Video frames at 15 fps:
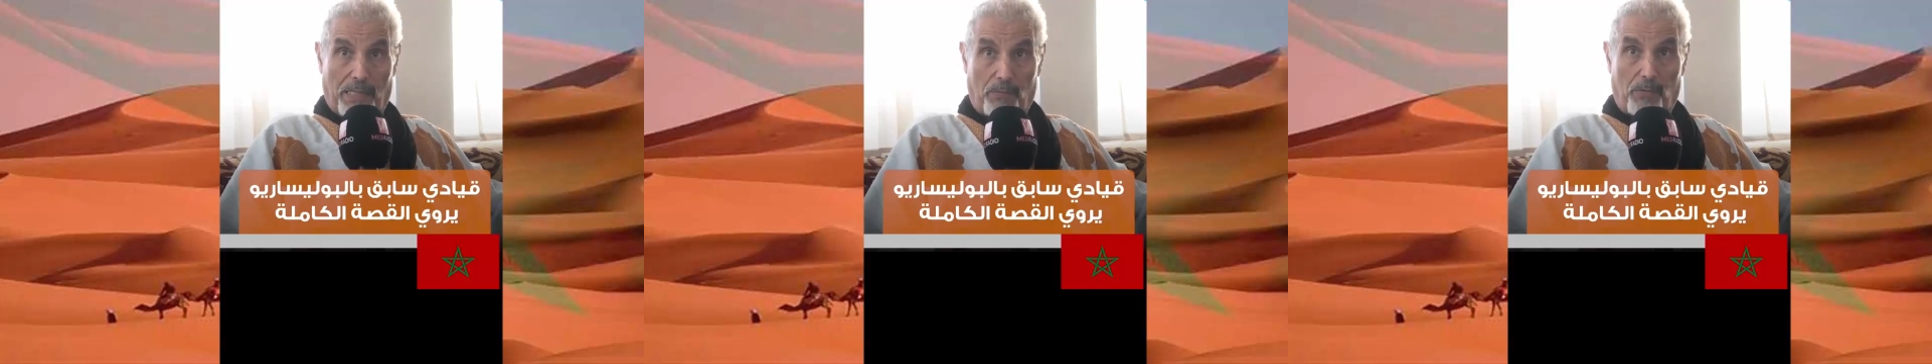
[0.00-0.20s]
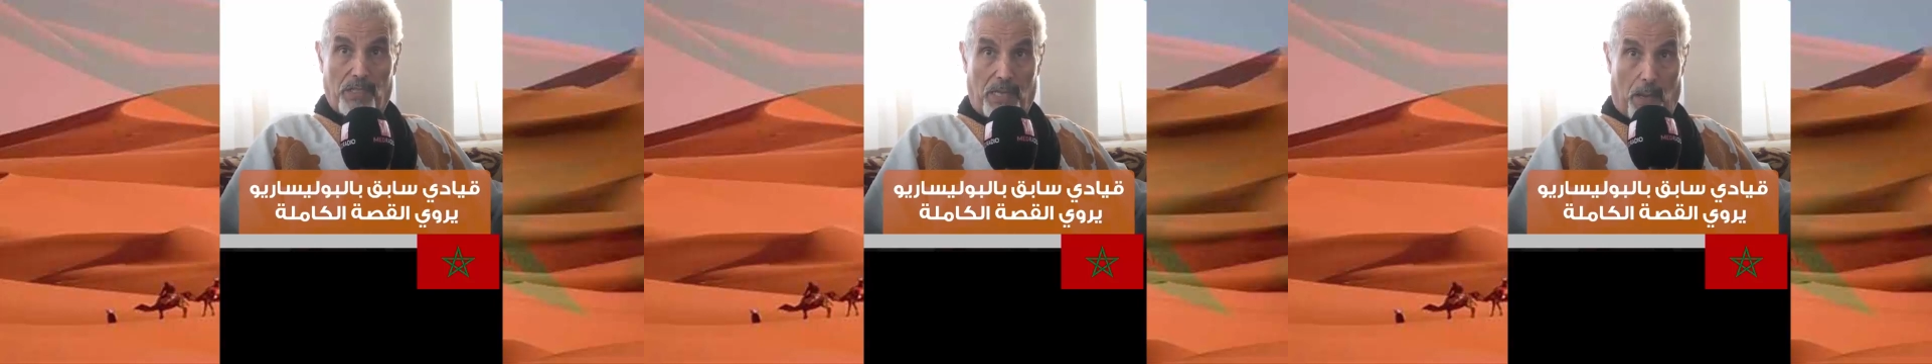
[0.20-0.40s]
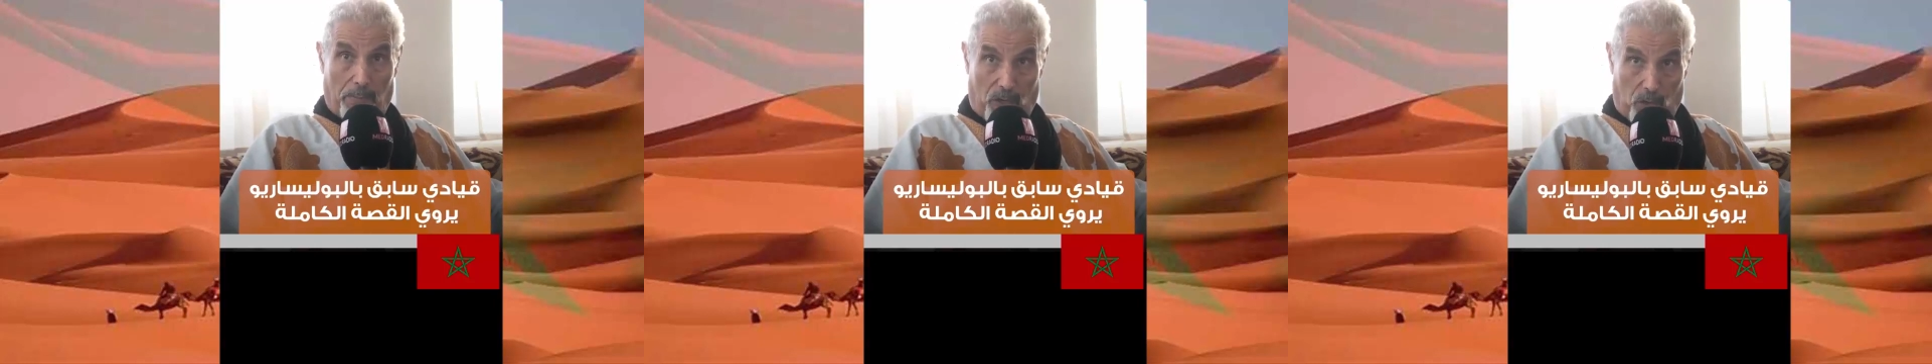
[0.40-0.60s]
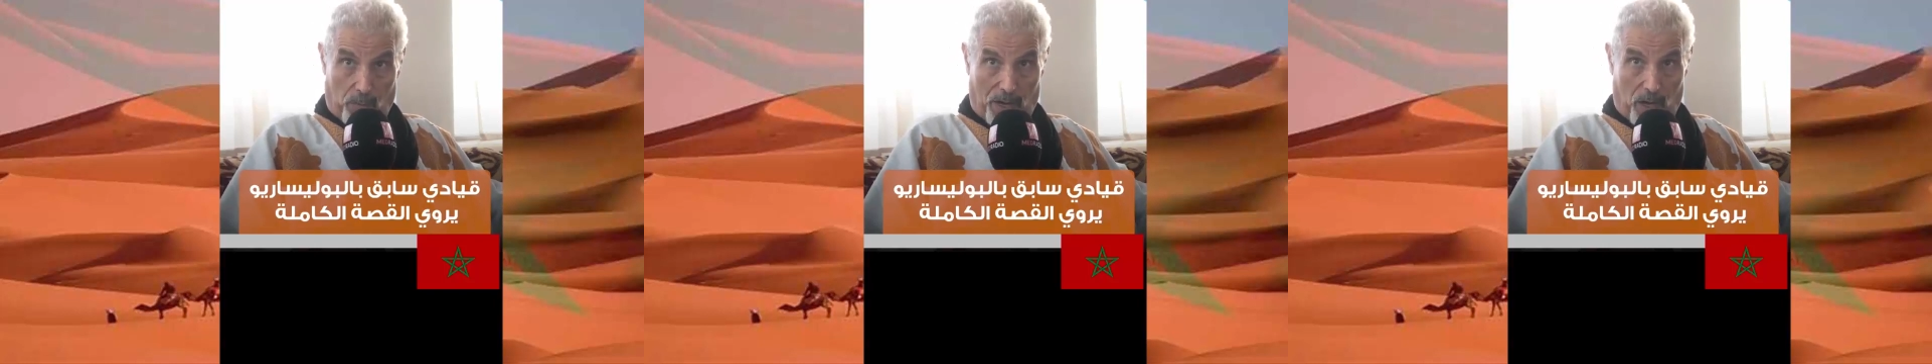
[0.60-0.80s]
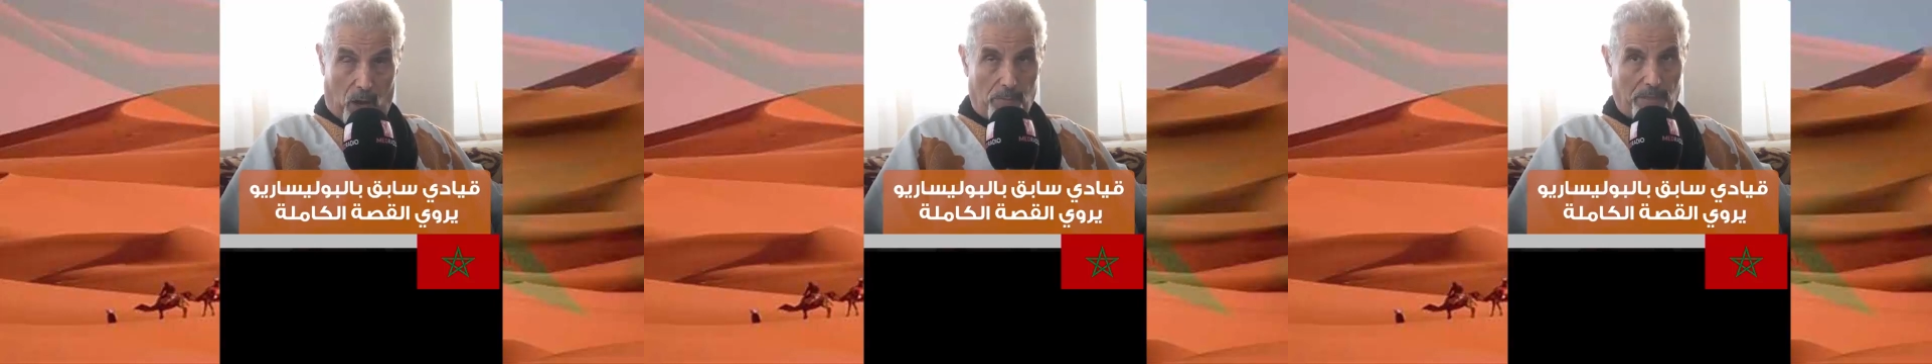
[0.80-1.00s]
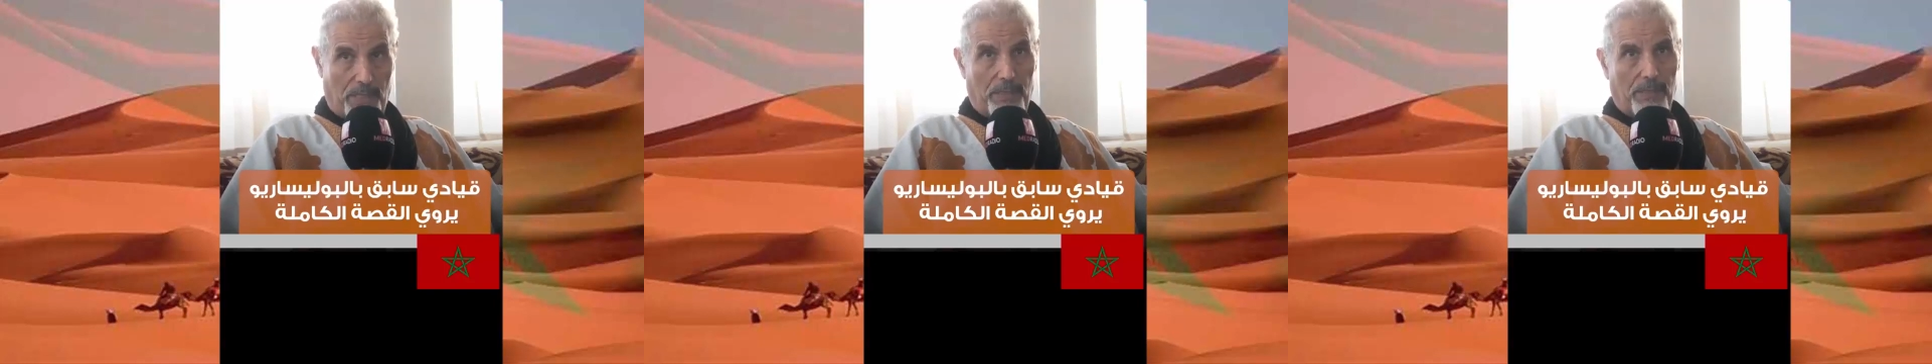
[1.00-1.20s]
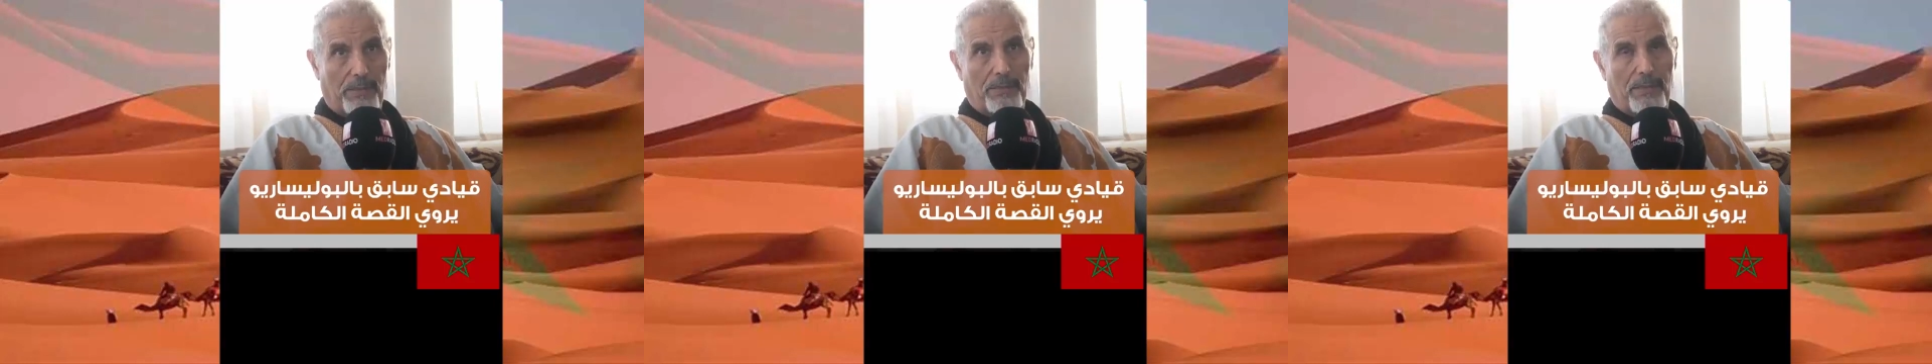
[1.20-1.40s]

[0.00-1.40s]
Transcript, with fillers: 1958